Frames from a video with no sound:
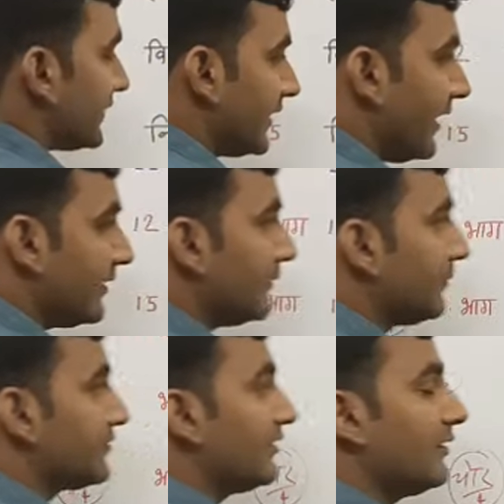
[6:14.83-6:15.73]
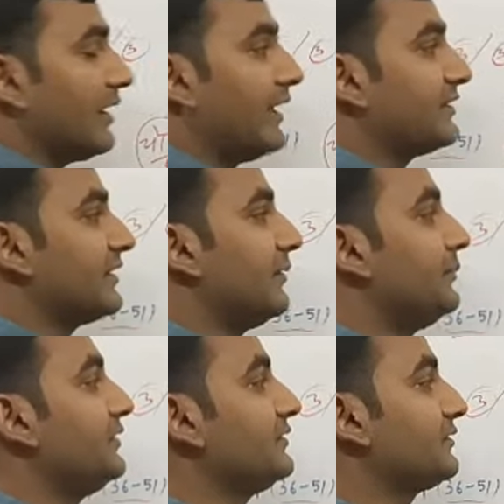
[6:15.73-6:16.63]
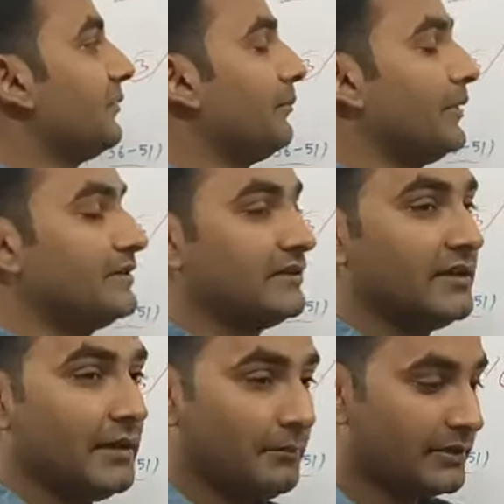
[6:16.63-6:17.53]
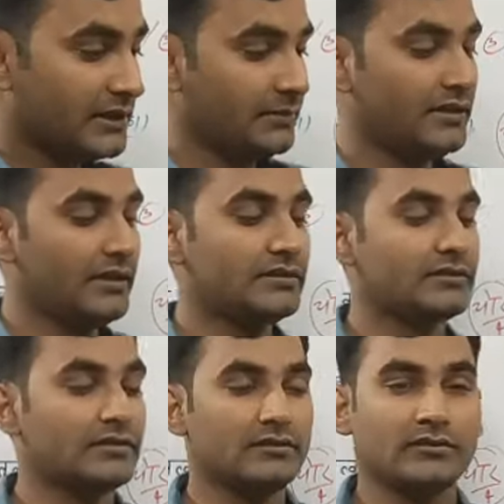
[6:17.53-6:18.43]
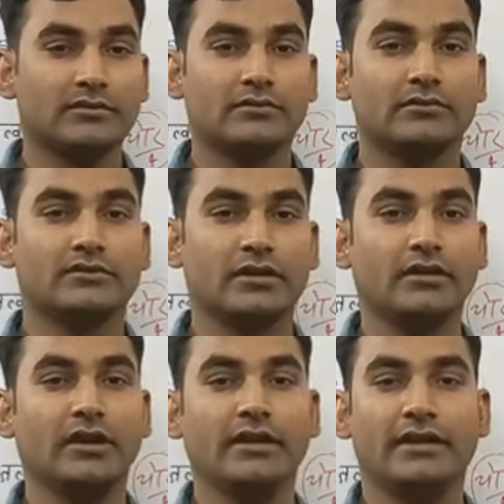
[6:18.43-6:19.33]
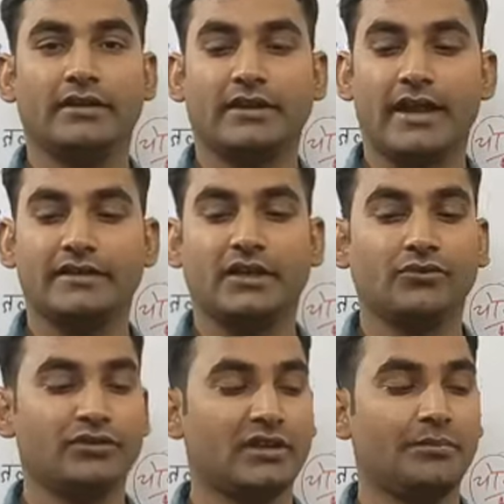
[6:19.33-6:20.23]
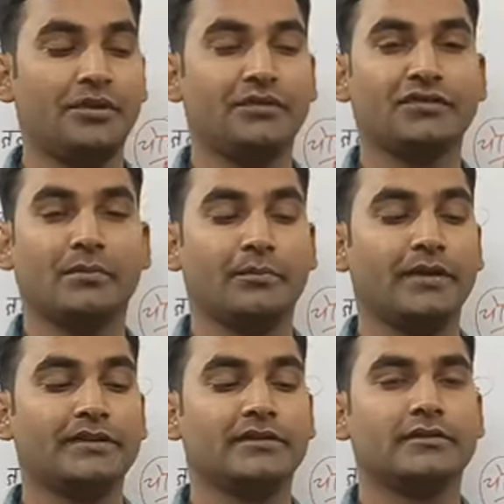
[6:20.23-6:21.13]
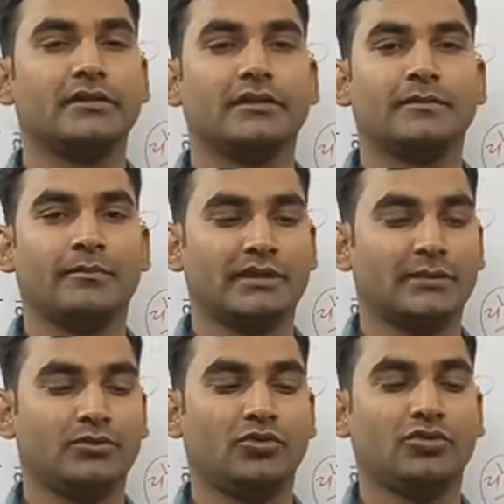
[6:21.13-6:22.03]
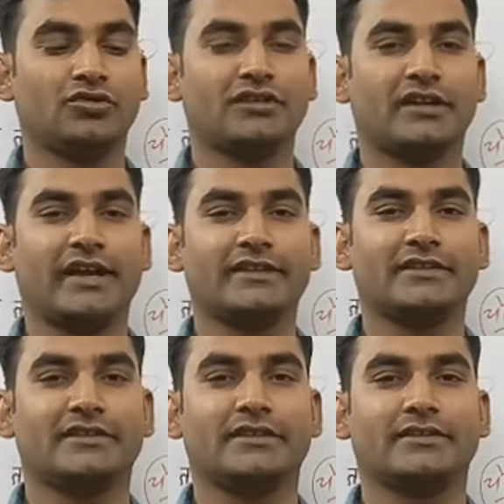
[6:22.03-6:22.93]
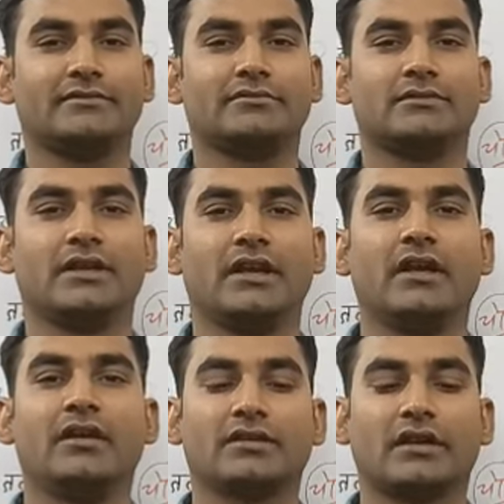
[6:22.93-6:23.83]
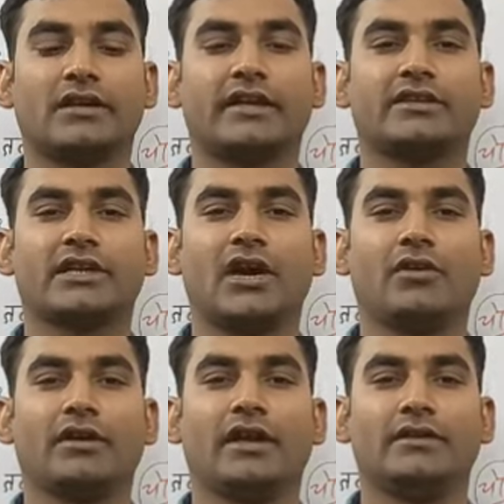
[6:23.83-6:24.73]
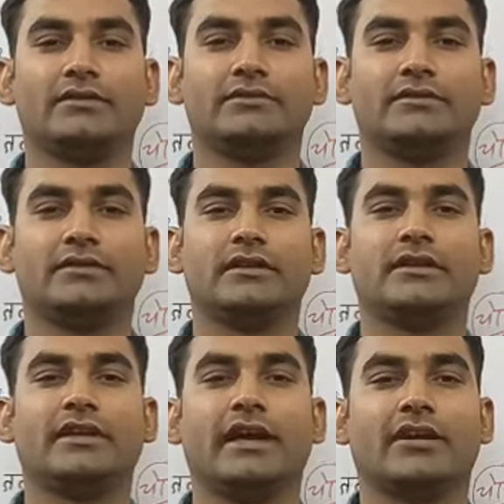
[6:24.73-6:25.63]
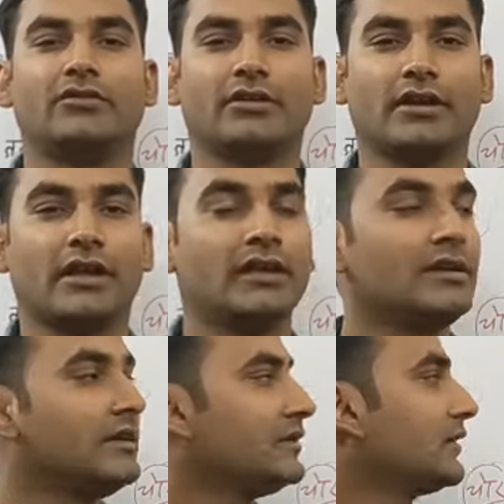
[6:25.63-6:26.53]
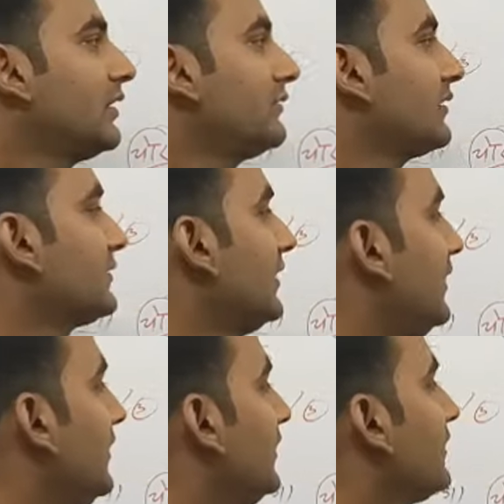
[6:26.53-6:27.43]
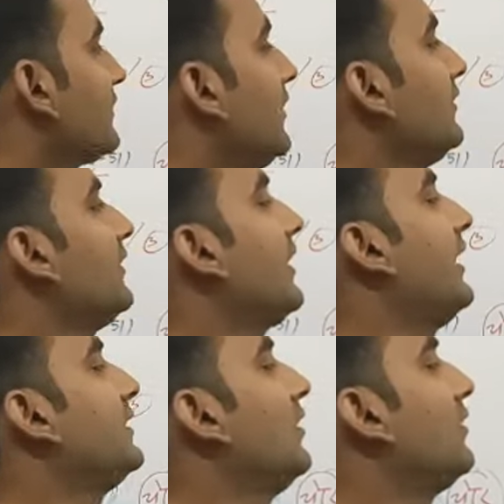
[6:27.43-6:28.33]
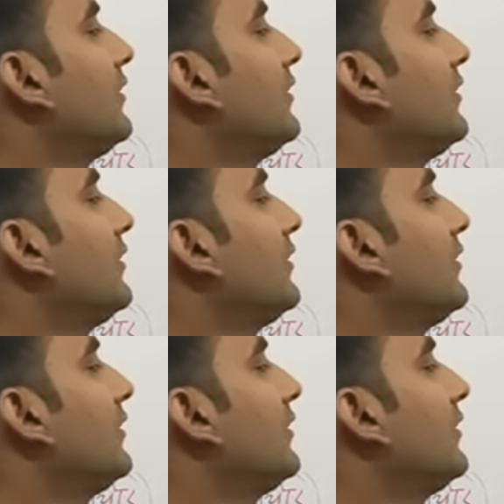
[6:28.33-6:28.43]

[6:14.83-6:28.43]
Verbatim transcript: करता है संघ राज के बीच संबंध मतलब एक संघ है एक राज है उनके बीच संबंध मतलब दोनों को सटा देते हैं सट गया तो क्या हो गया ग्यारह हो गया तो कह सकते हैं संघ राज